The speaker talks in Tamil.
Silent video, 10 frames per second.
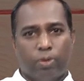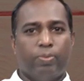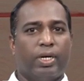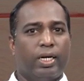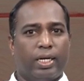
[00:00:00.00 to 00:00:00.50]

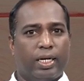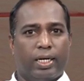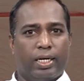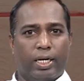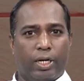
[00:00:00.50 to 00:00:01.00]
புதுமைகள்
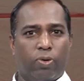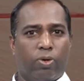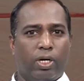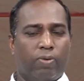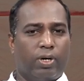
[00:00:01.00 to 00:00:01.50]
நிகழ்கின்றன
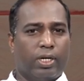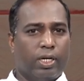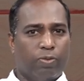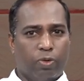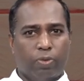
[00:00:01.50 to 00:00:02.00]
எல்லோருடைய வாழ்க்கையிலும்